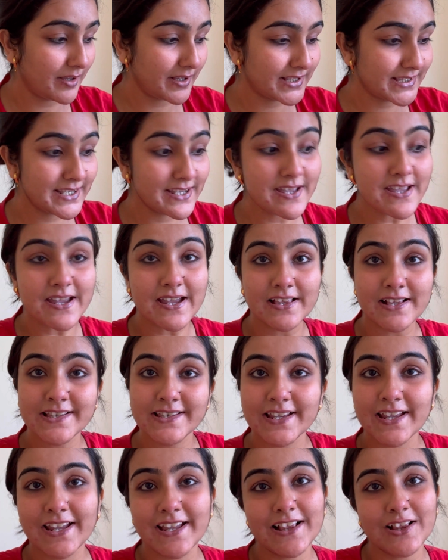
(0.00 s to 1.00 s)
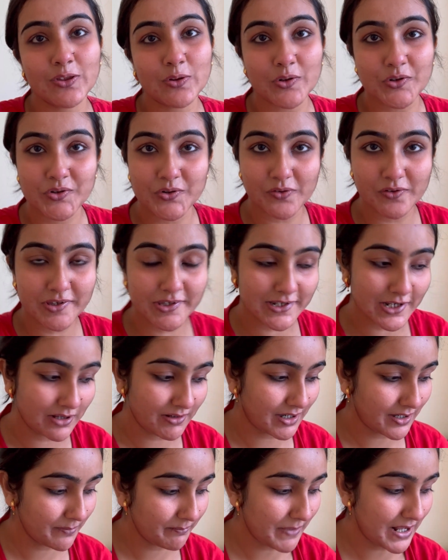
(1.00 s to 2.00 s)
সিঙ্গেল সিঙ্গেল তোষক ছিল
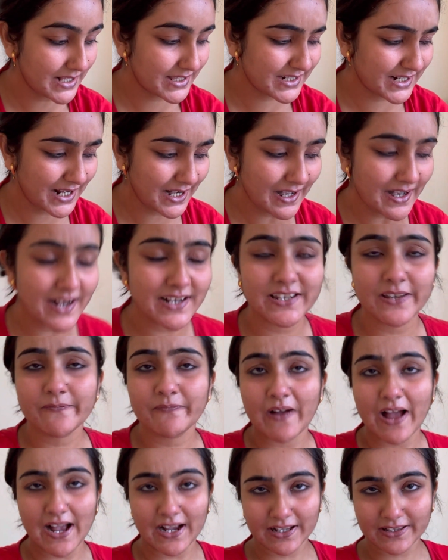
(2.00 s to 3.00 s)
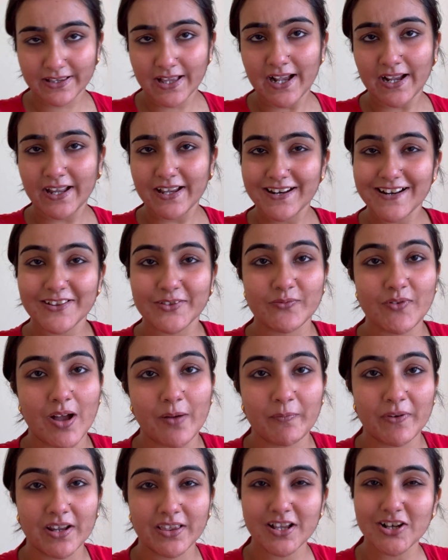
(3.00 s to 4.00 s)
আর মাঝখানটা সে ফাঁক থাকে না তো
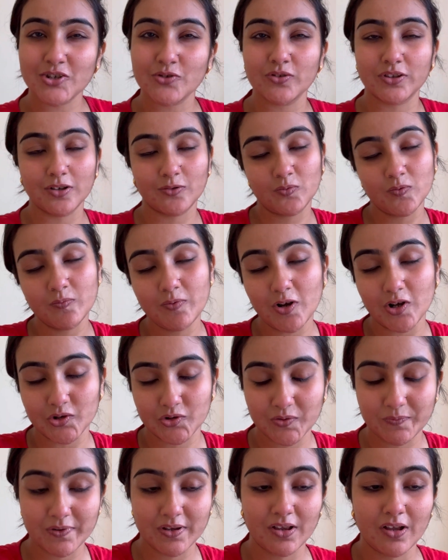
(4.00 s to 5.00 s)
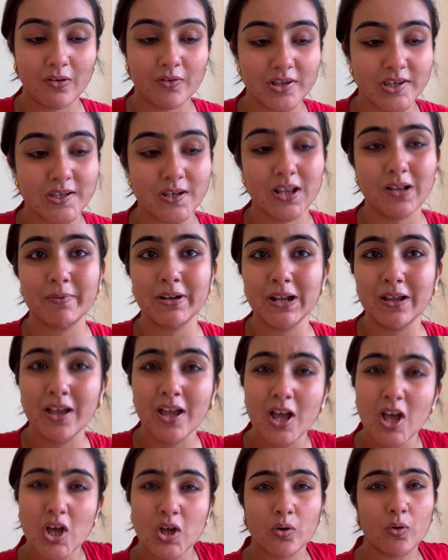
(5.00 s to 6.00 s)
আমার না শুতে খুবই অসুবিধে হচ্ছিলো মানে
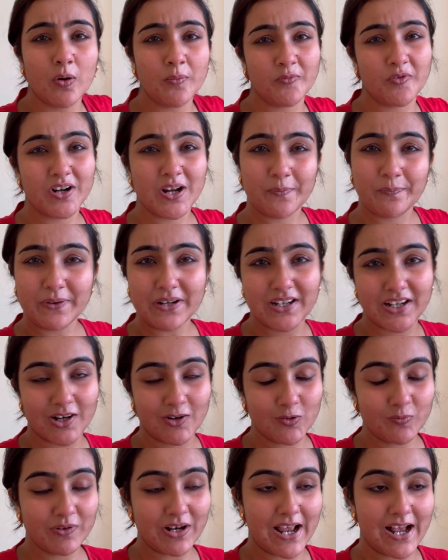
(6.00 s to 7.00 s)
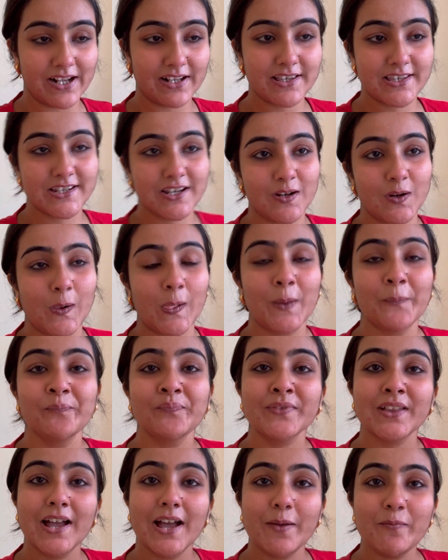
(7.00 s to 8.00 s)
কোমরে পিঠে খুব লাগছিলো
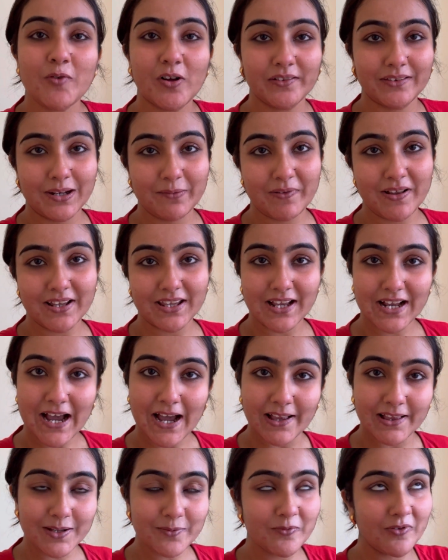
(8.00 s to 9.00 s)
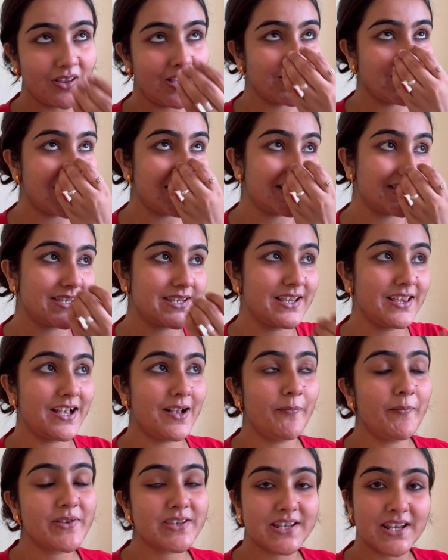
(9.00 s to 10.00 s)
আমি অন্দ্রেবানকে খালি বলে
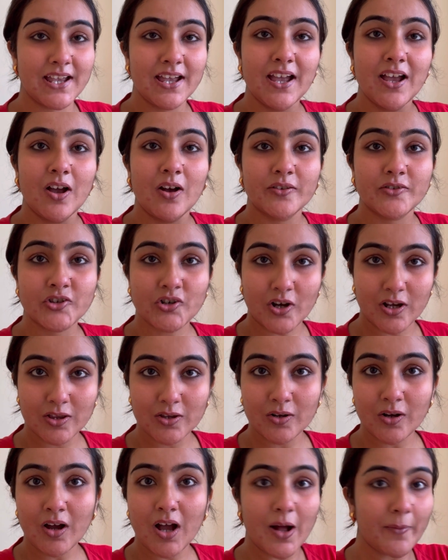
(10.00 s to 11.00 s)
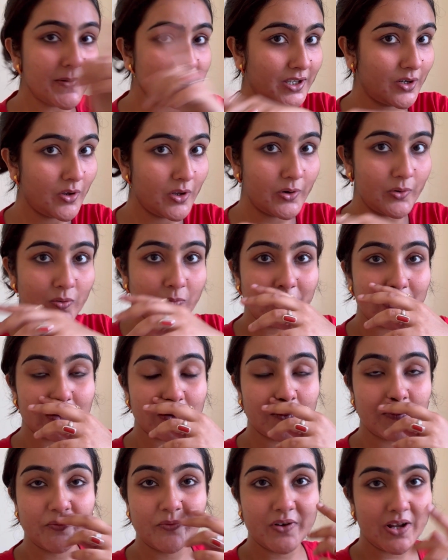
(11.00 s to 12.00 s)
যাচ্ছিলাম যে চলো আমাদের ওই
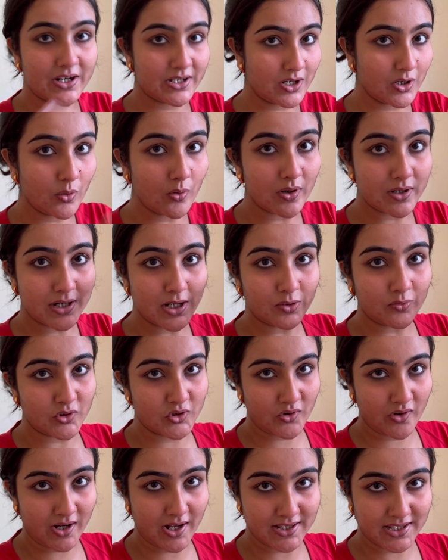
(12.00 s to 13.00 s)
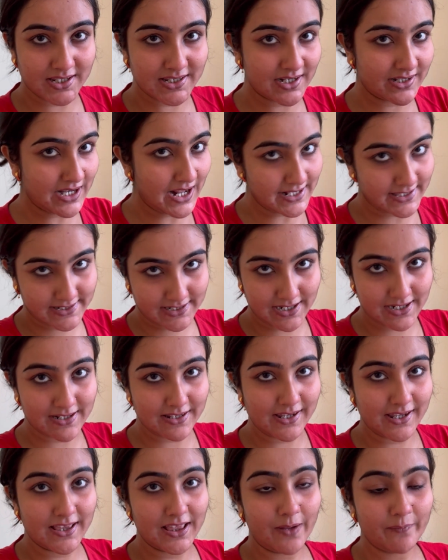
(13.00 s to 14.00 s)
তো পুরো একটা গোটা তোষক কাটা যেটা আজকে
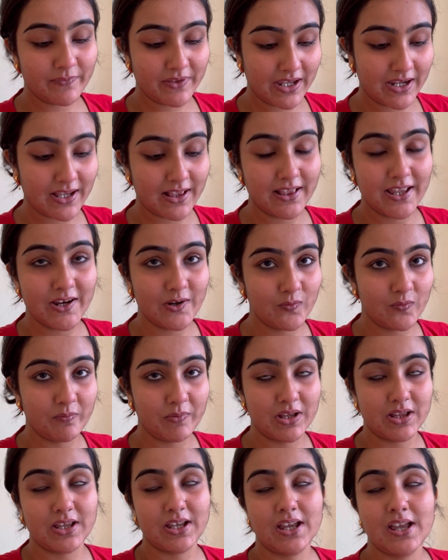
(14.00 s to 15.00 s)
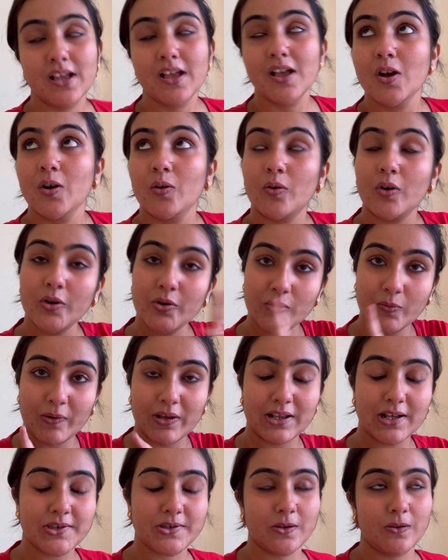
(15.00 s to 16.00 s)
নিয়ে এলাম দেখলে এই রুমেতে ওই
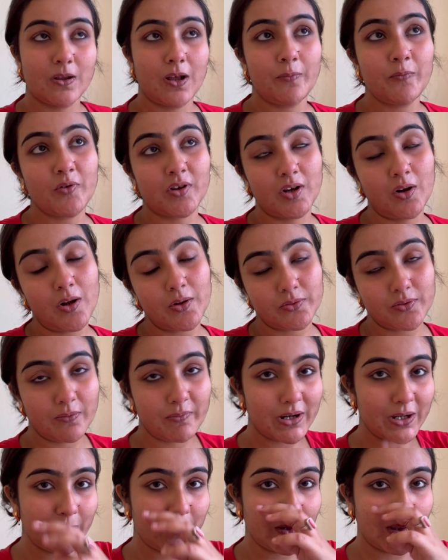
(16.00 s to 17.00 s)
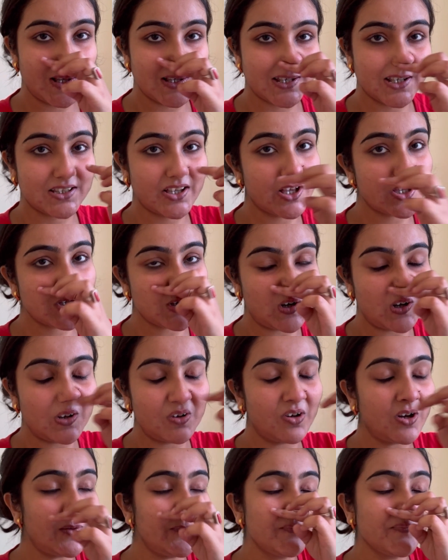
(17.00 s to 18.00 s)
রুমেতে ছিল আমি ওকে কতবার বলেছি যে
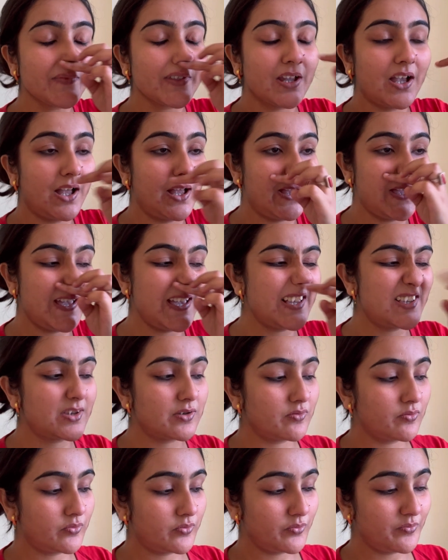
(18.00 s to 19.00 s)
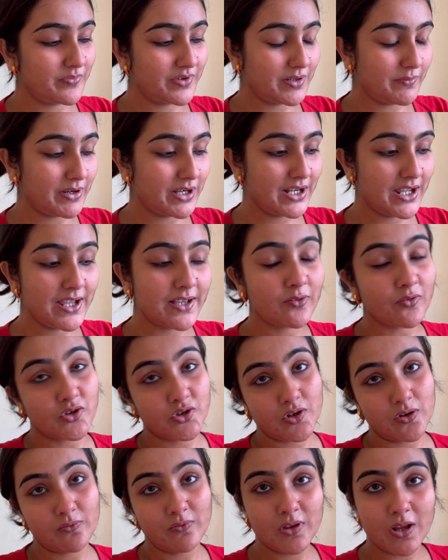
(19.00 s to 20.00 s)
চলো এই রুমটা মানে এই
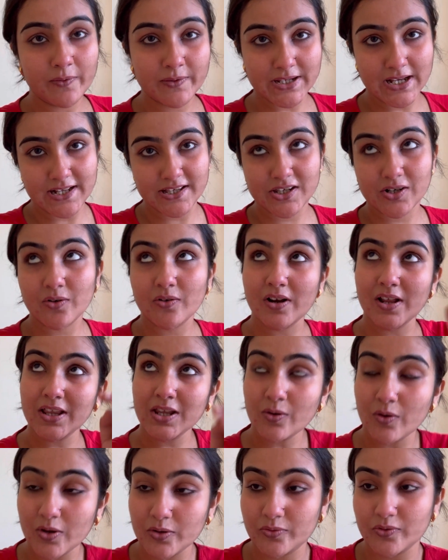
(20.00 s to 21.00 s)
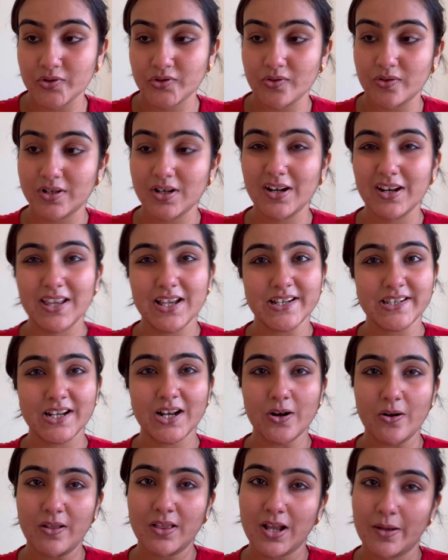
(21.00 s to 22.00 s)
তোষকগুলো চেঞ্জ করে নিই ওই তোষকটা নিয়ে আসি
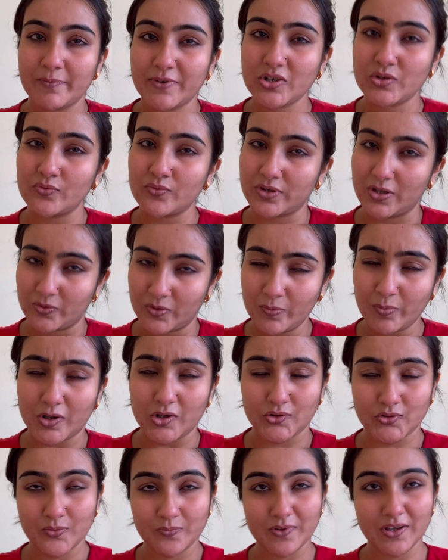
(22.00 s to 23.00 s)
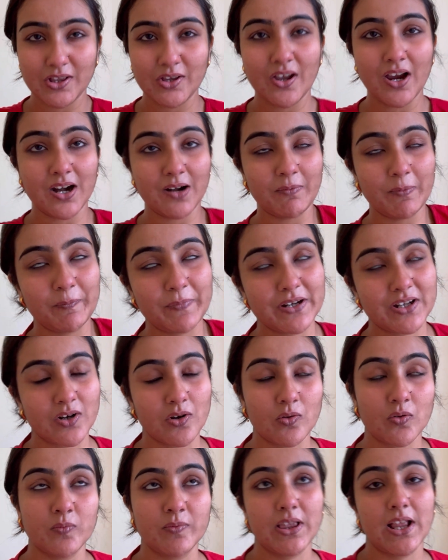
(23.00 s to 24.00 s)
কারণ আমার শুতে খুব অসুবিধে আর
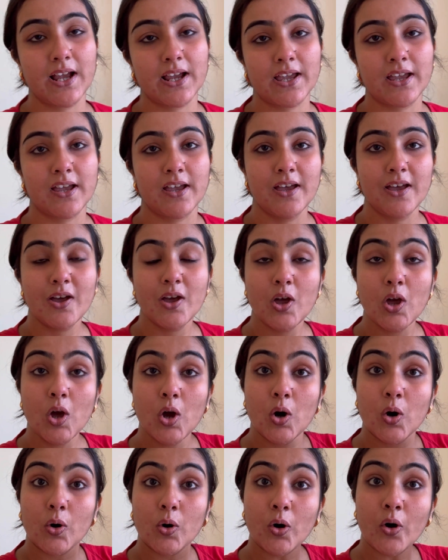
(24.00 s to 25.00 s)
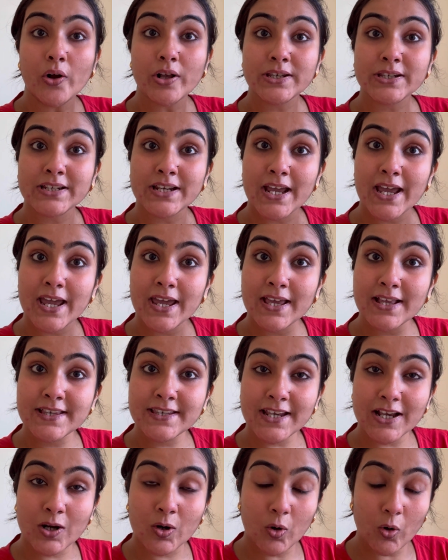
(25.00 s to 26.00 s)
পিঠেও খুব লাগে ও সেই
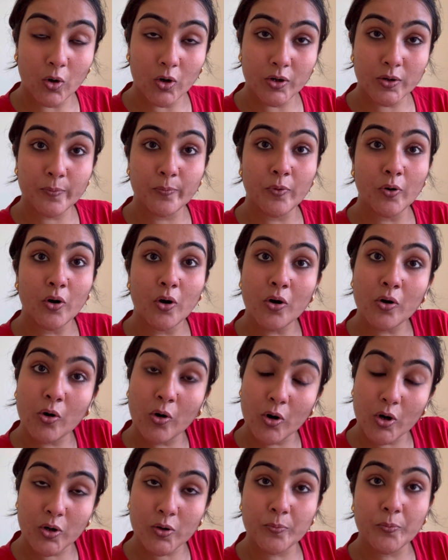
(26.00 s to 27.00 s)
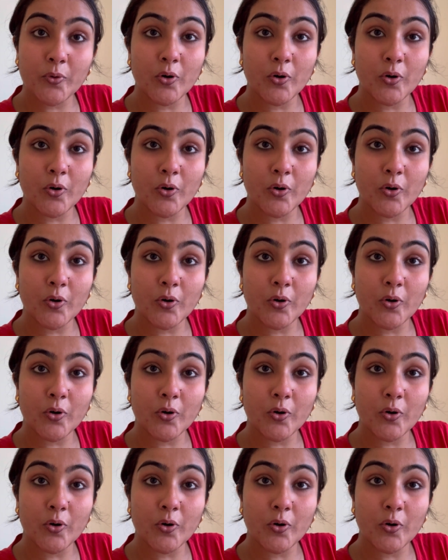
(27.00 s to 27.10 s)
যে করব করব